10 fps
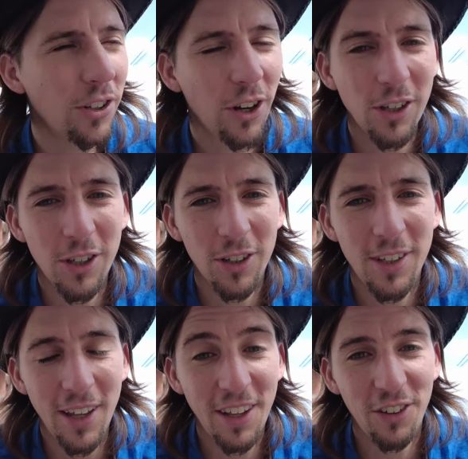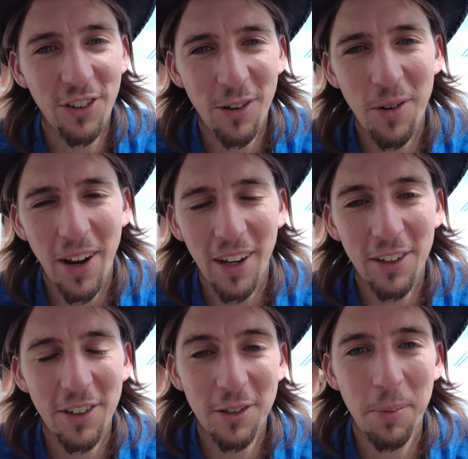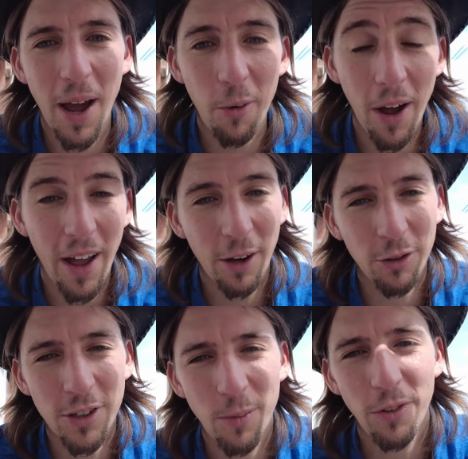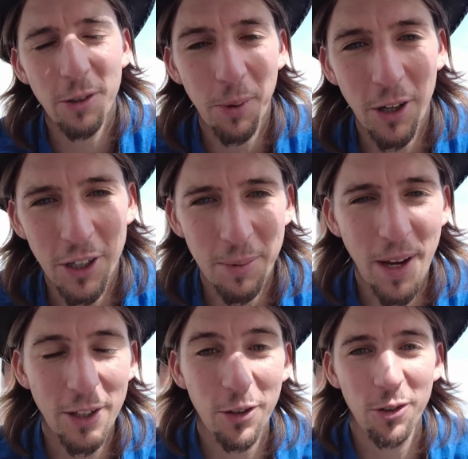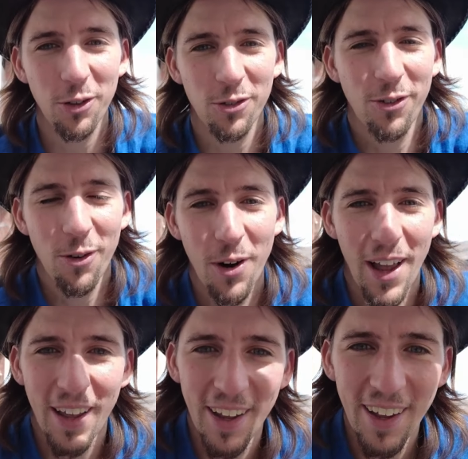jeśli chodzi o ceny, szczególnie jak jesteś biały, a jak już nie mówisz po hiszpańsku, to już w ogóle